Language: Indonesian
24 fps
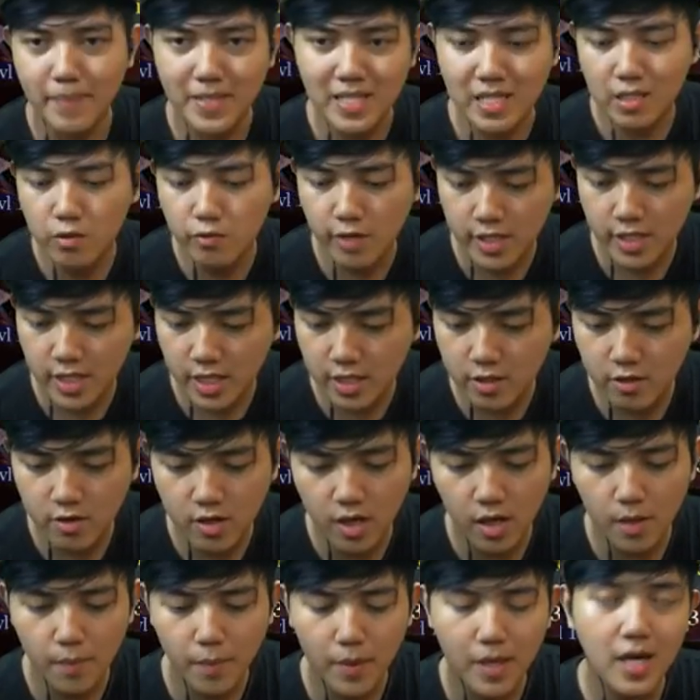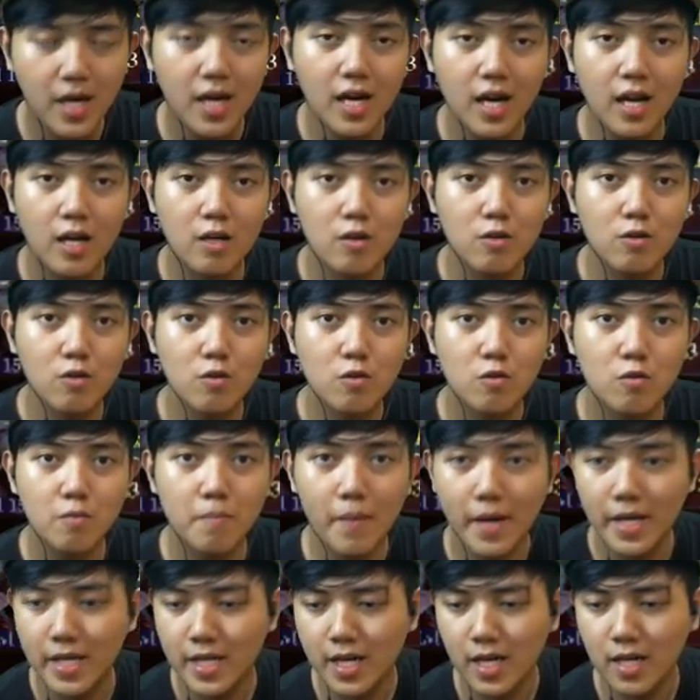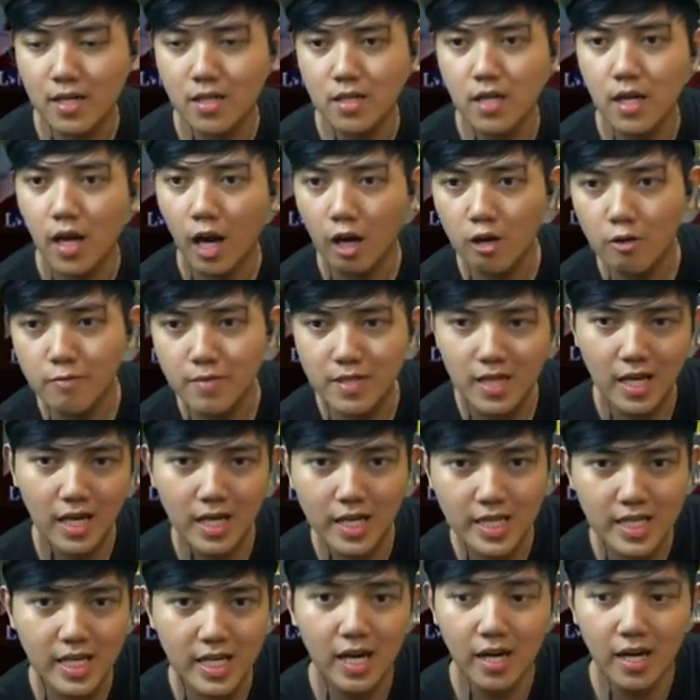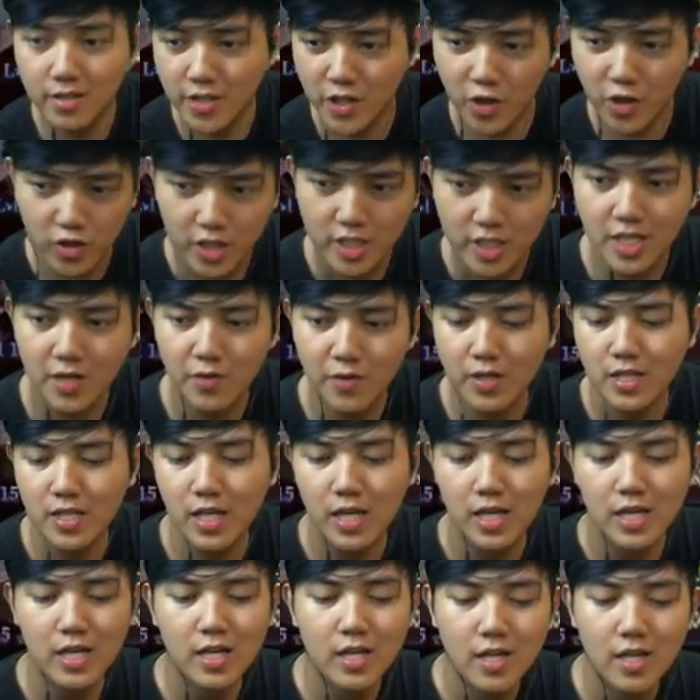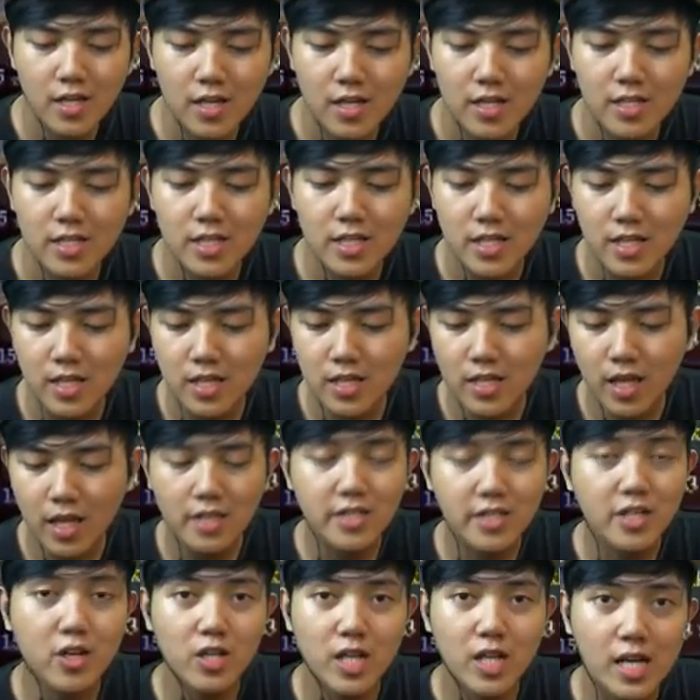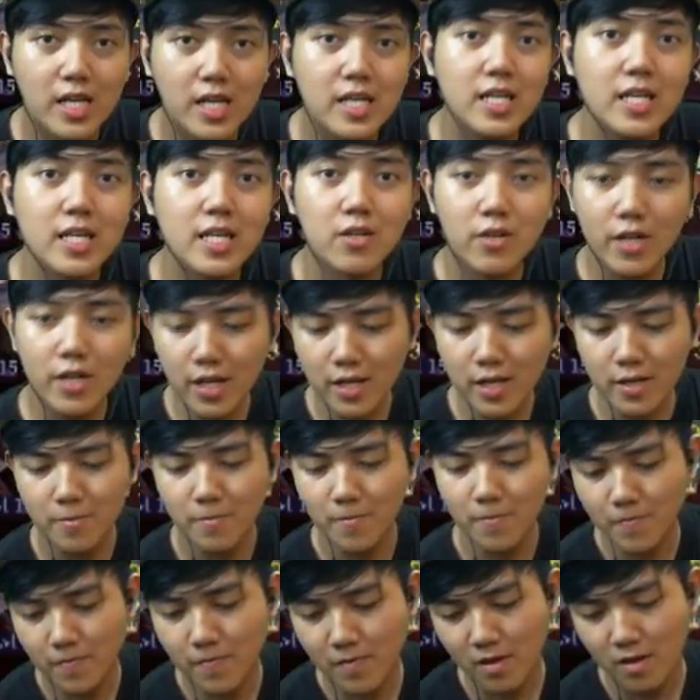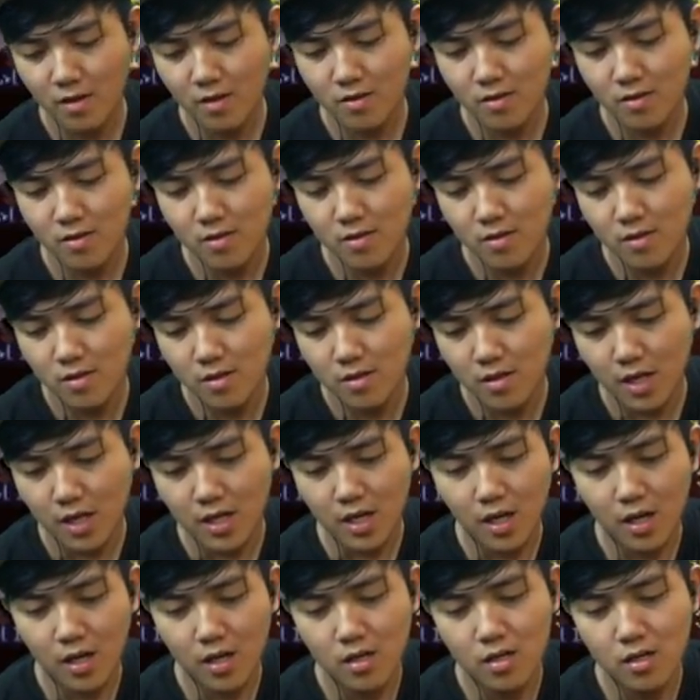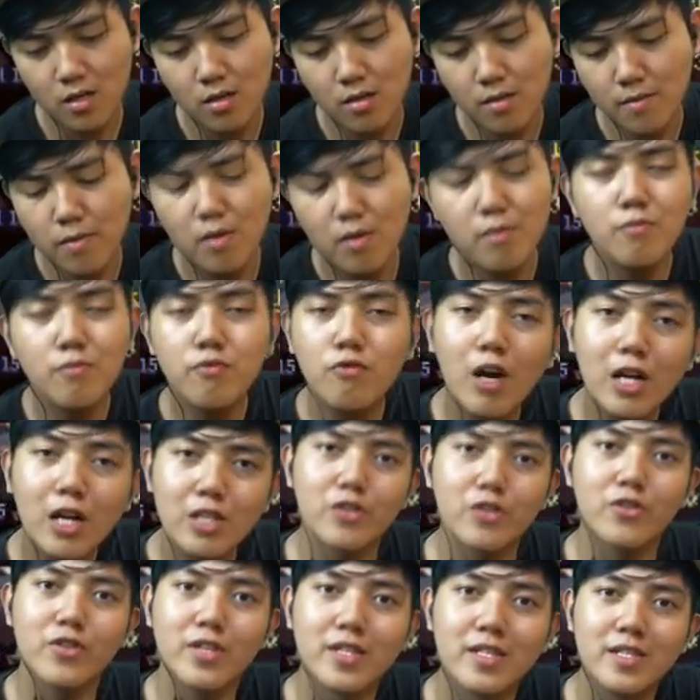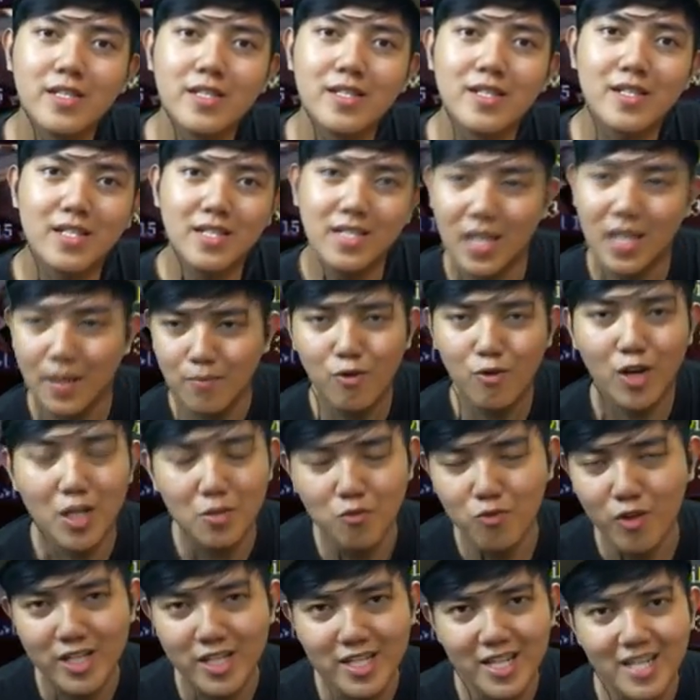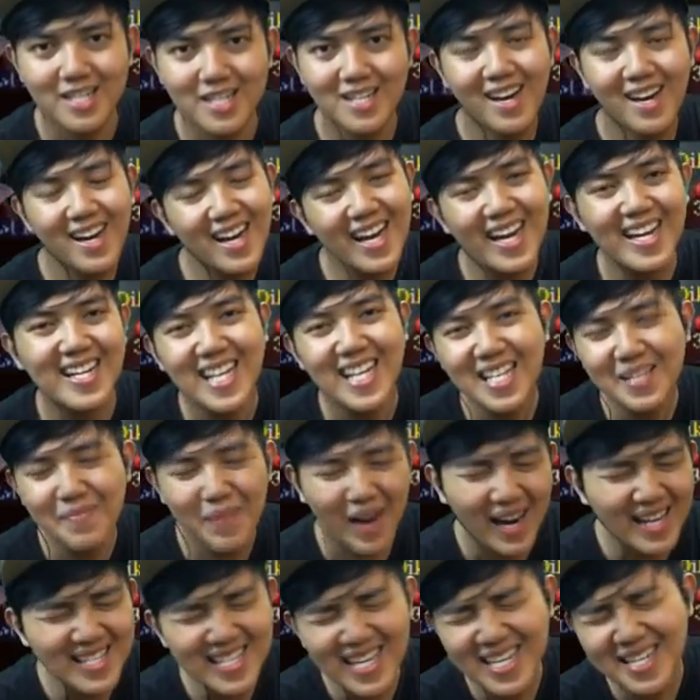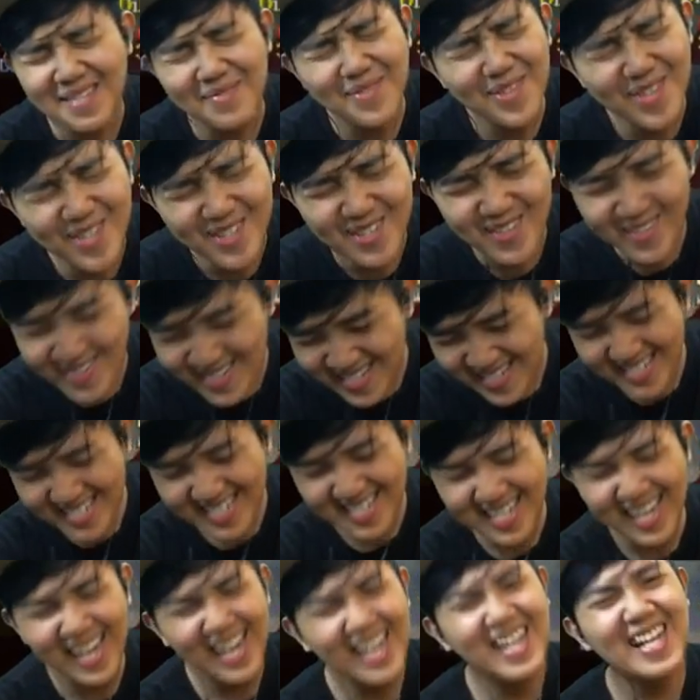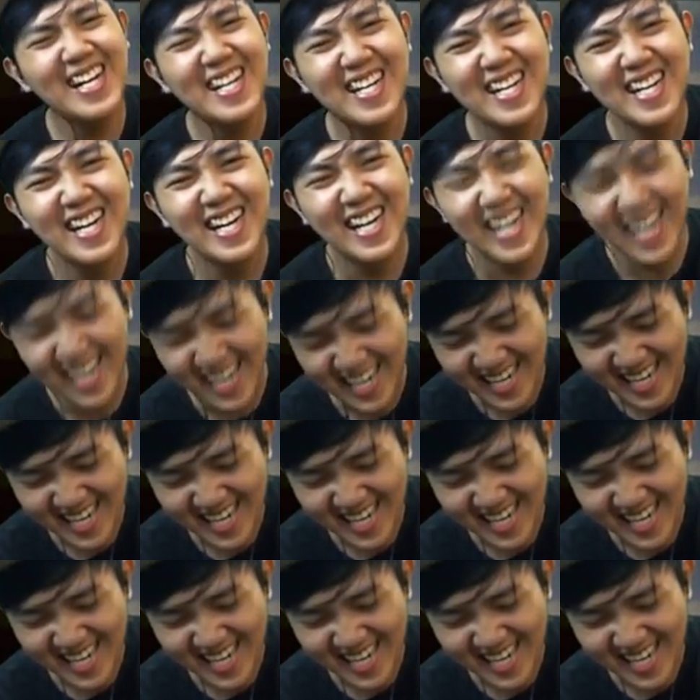2-nya juga bakal aku mainkan. Aku bentar lagi sekalian record aja, wis jadi tak record lagi oke okay? karena belum puas coy kita puas puaskan oke okay? sudah ngecam aku